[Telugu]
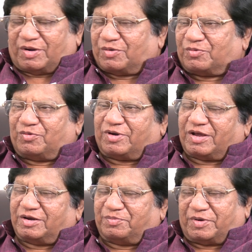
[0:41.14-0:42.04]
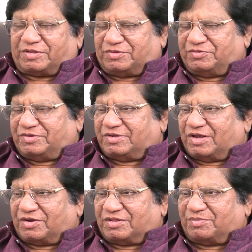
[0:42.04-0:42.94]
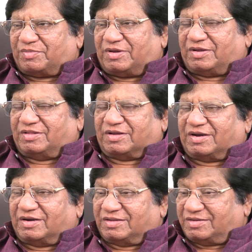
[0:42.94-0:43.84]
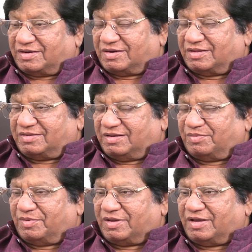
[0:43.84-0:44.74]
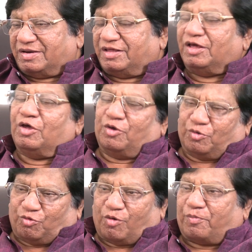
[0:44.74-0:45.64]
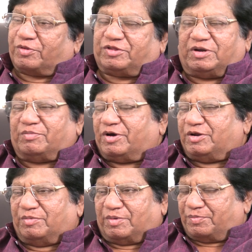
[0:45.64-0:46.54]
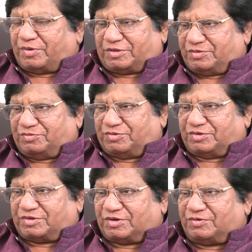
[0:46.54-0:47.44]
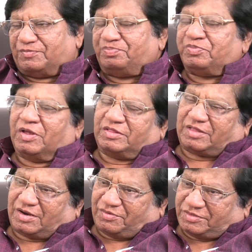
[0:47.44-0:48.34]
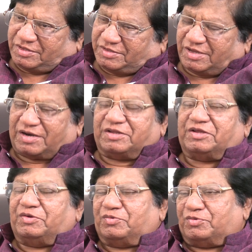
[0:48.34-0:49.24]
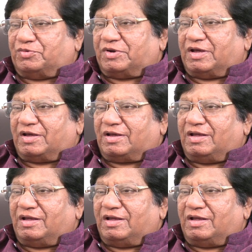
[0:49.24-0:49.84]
మనం కూడా ఆయన ప్రశంసించాం కదమ్మా ఎందుకంటే చిన్న సినిమా కానీ గొప్ప సినిమాని మనం ప్రశంసించాం తర్వాత చిరంజీవి కూడా